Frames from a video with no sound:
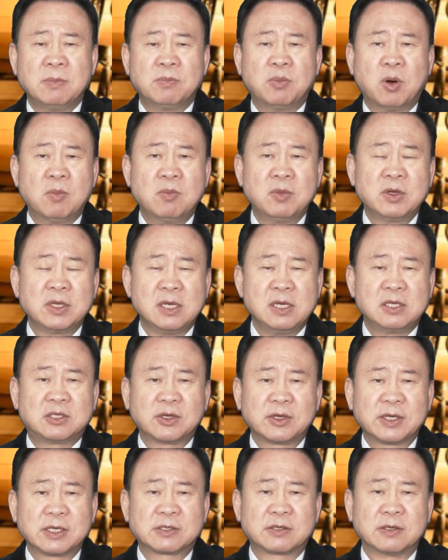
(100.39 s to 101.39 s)
본문
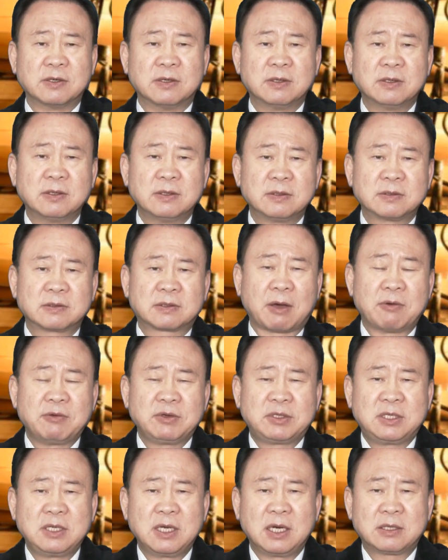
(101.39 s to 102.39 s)
1절에서
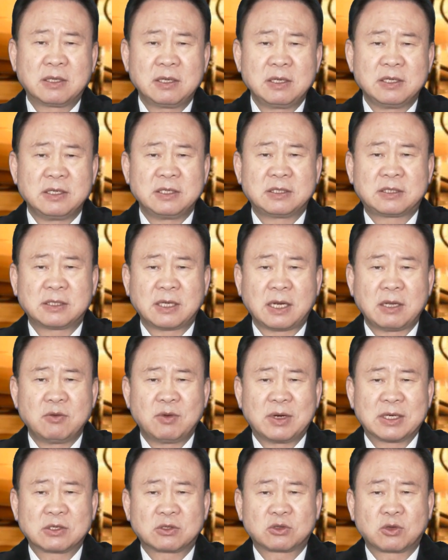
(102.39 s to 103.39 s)
다윗의 아들 이스라엘
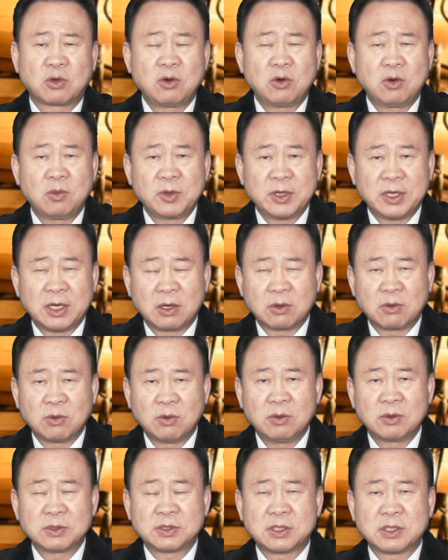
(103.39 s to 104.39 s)
왕
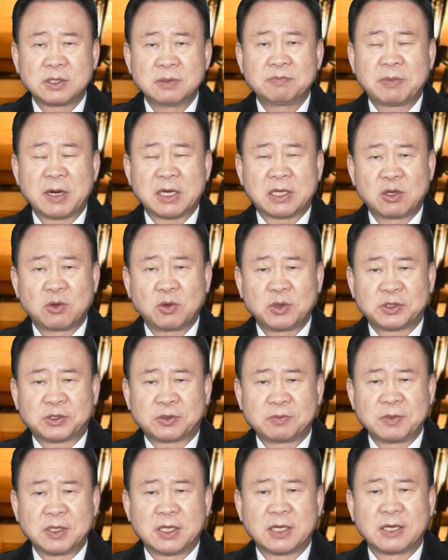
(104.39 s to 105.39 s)
솔로몬이라고 지금 밝히고
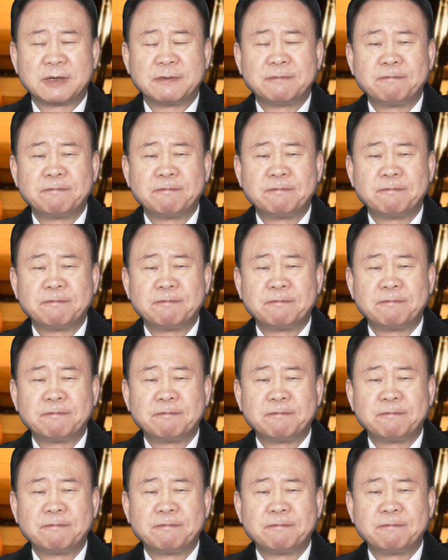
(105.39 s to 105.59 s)
있습니다.